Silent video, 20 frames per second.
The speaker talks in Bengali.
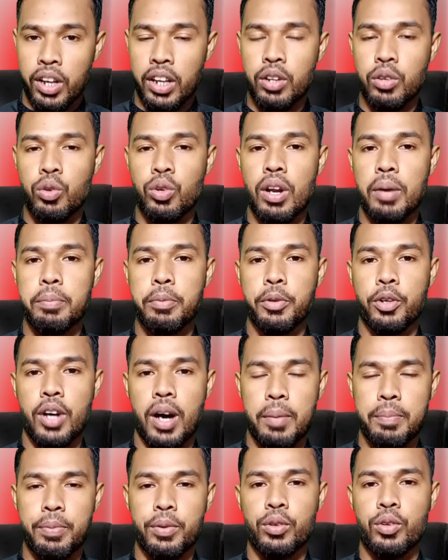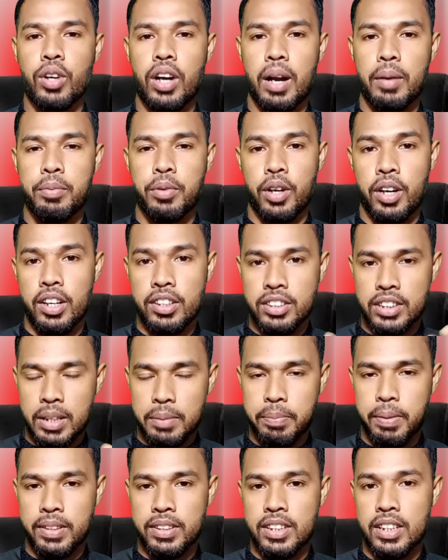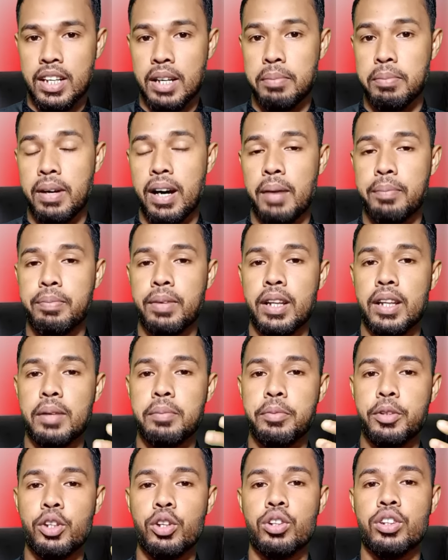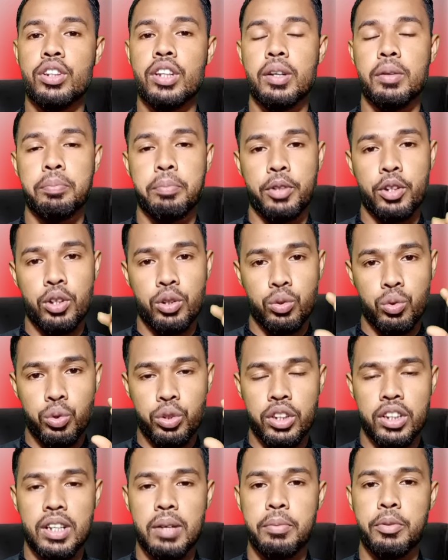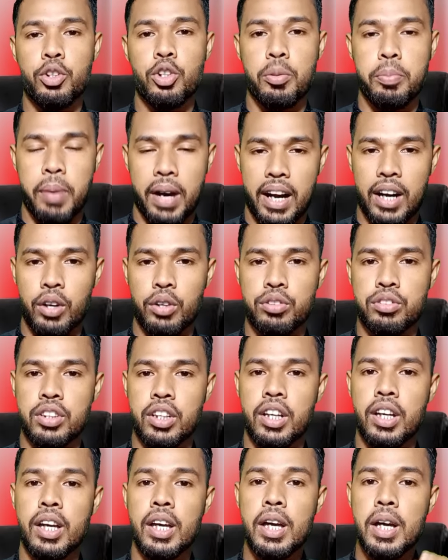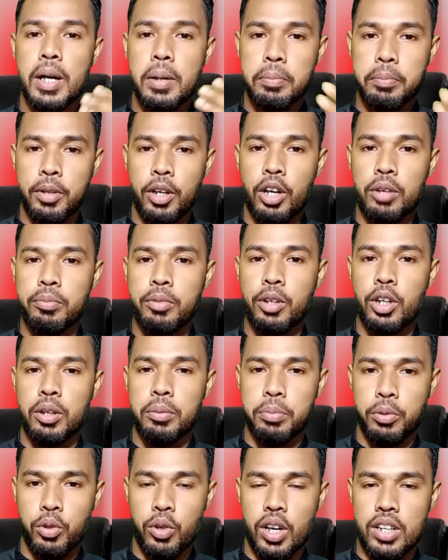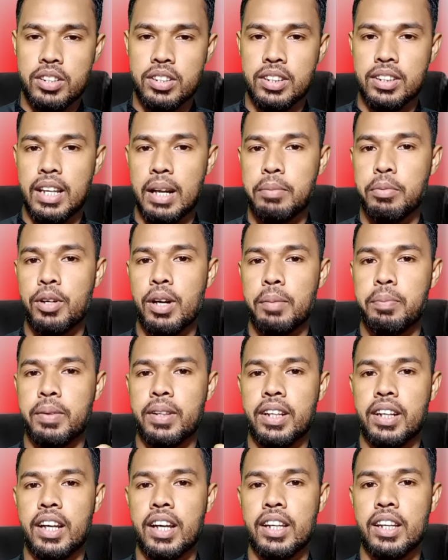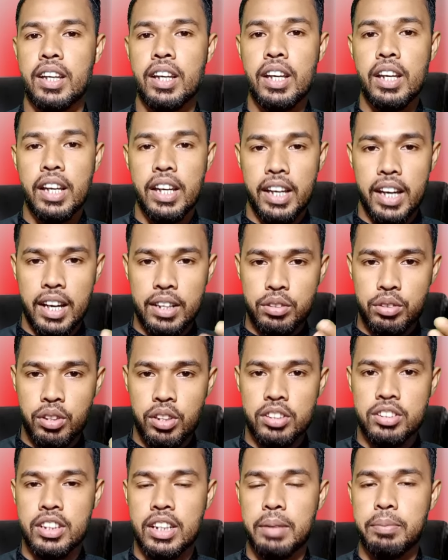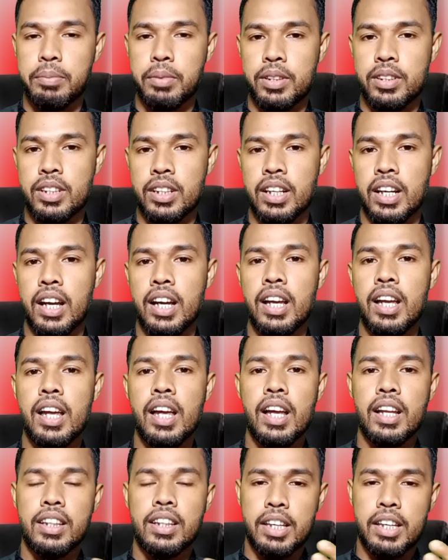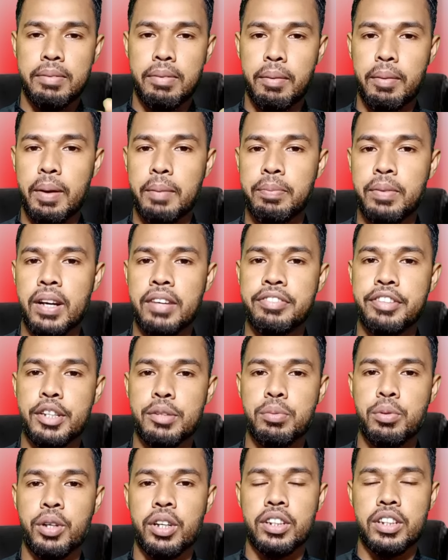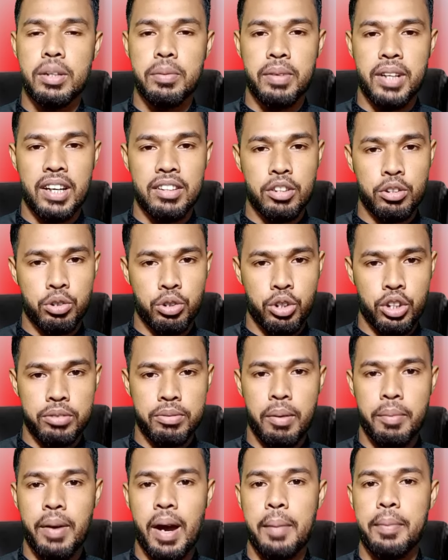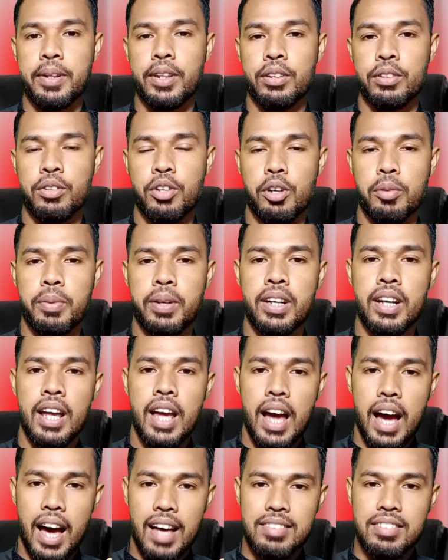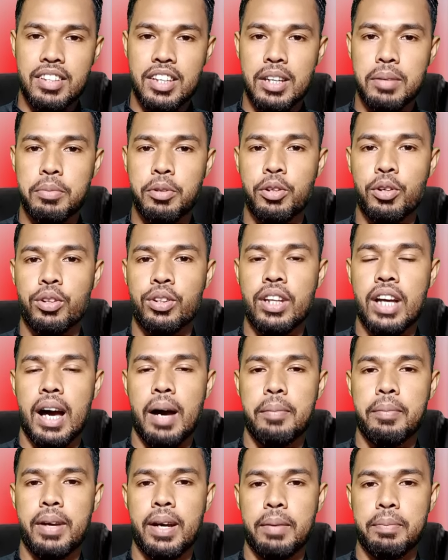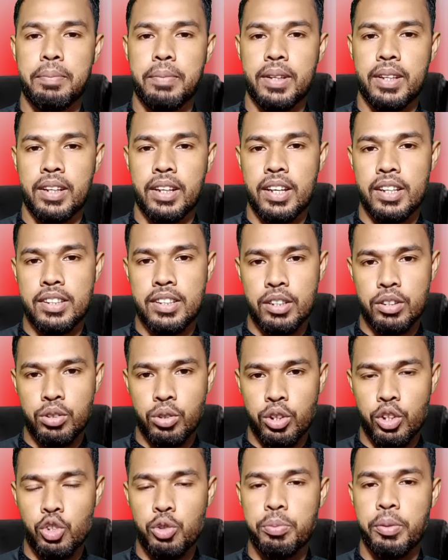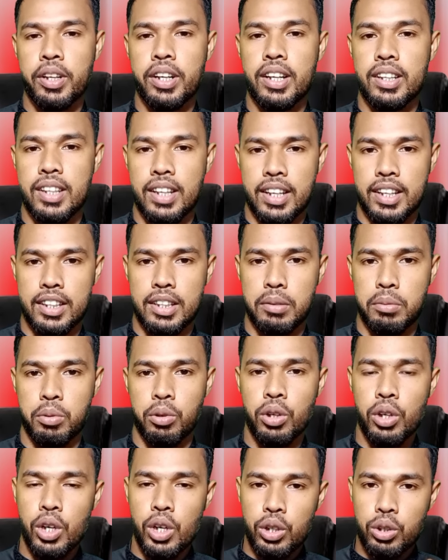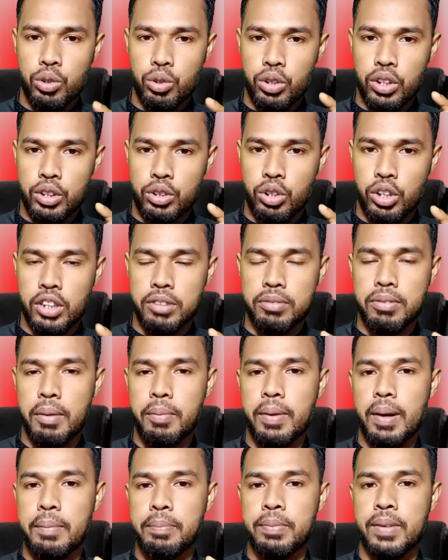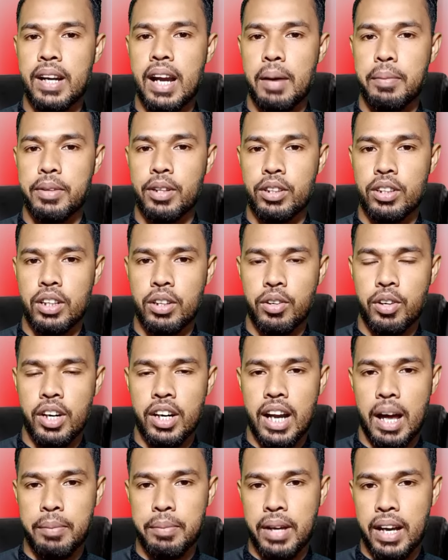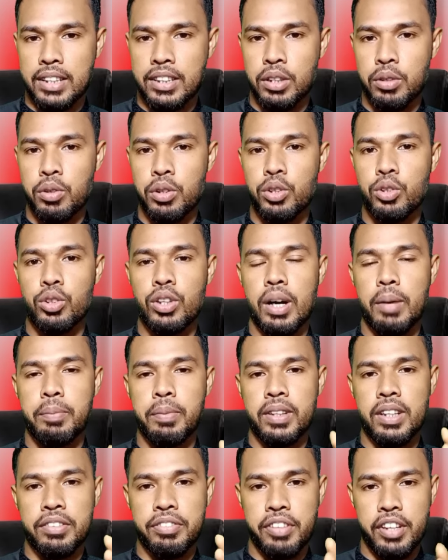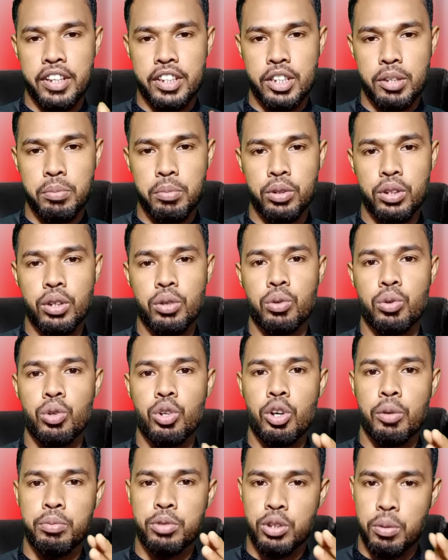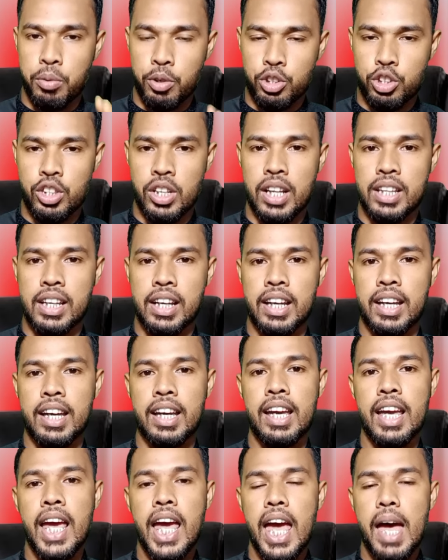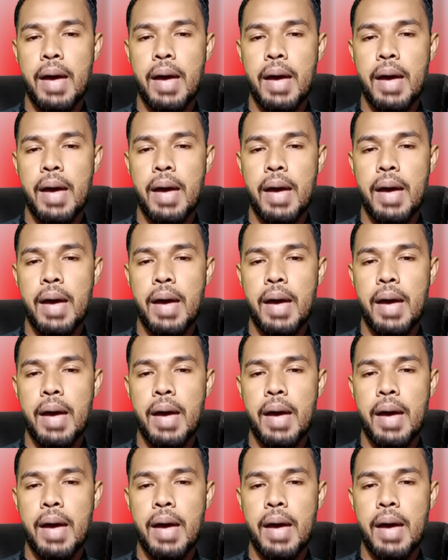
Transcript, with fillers: অনেকগুলা ভিডিও আপলোড করার পর রিল সেটআপ পাচ্ছেন না বা আপনাদের ভিডিওতে ভিডিও দুই তিনটা ভিডিও ভাইরাল হয়েছে মিলিয়ন মিলিয়ন ভিউ আসছে তারপর আপনাদেরকে এয়ারসোনিল সেটআপ দিচ্ছেন না কিভাবে আপনারা ফেসবুকের টিমের কাছে সঠিকভাবে আবেদন করবেন আজকের ভিডিওতে আমি আপনাদেরকে সে সঠিক উপায়টা দেখিয়ে দিব যদি সঠিকভাবে আপনারা আবেদনটা করেন আমি আশা করি যদি আপনাদের ফেজের মধ্যে কোনো রকম সমস্যা না থাকে